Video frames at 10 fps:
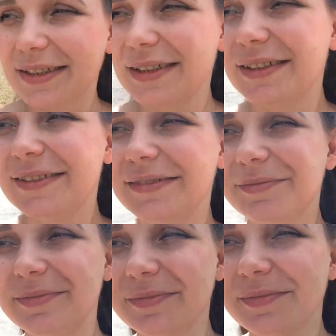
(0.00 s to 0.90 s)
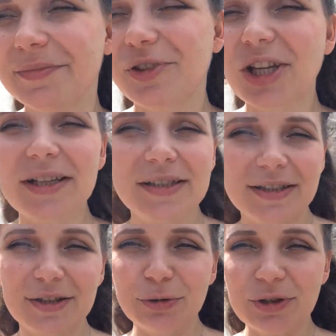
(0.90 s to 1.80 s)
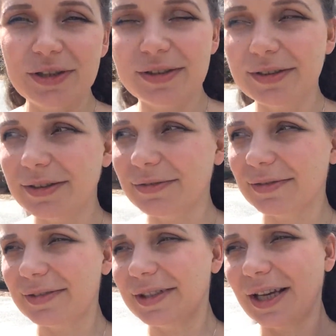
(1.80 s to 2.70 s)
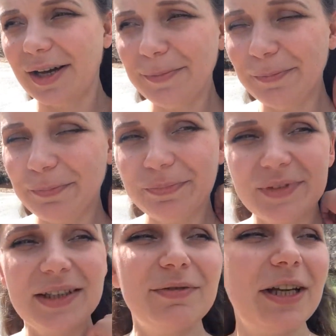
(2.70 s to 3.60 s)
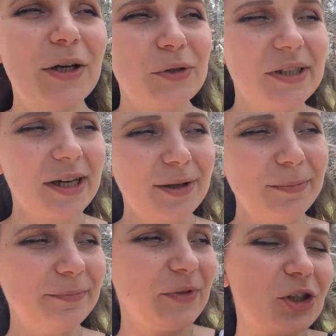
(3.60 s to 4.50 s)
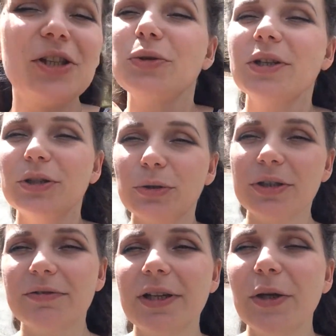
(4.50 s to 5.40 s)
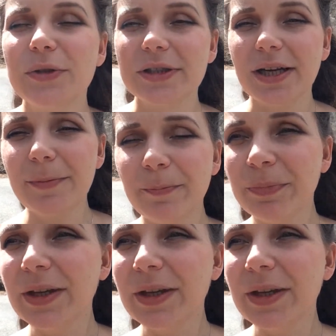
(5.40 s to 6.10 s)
а, часть которой я, являюсь я, частью которой являюсь я,